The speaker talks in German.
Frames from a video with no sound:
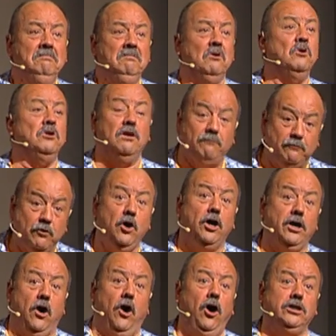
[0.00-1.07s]
Und es
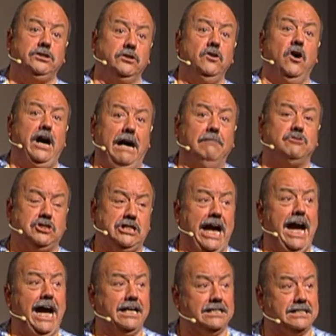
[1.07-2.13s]
würde heute noch am
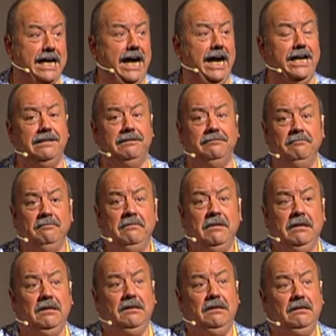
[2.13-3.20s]
Schlagen sein,
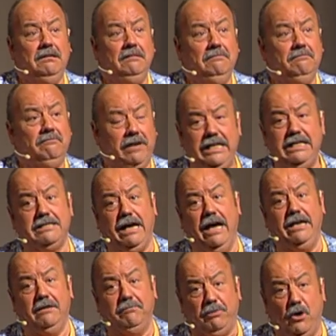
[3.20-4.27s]
wenn
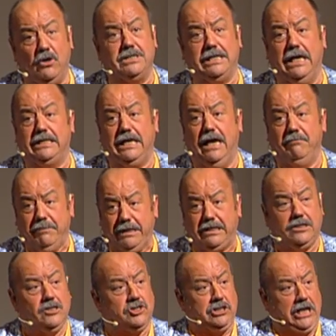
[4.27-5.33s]
seine Prostata
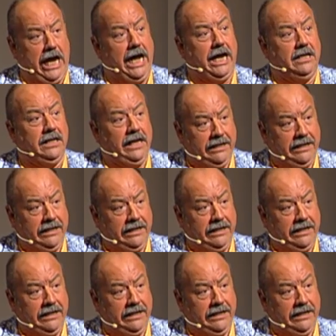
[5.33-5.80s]
mitgeschlagen